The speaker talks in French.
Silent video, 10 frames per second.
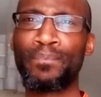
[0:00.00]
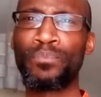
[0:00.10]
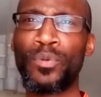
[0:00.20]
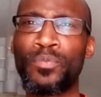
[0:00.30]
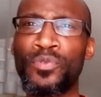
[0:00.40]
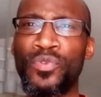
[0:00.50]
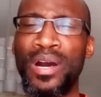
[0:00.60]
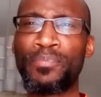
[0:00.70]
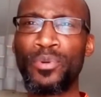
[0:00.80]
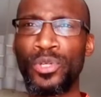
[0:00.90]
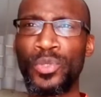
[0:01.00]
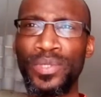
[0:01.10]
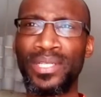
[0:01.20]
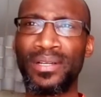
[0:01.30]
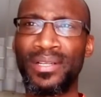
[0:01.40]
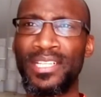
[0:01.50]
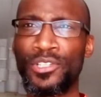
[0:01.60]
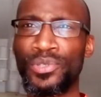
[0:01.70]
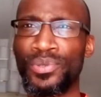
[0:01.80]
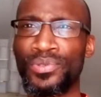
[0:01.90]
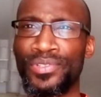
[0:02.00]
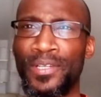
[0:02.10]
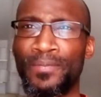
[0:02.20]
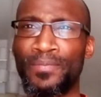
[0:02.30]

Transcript: pour pouvoir produire les choses.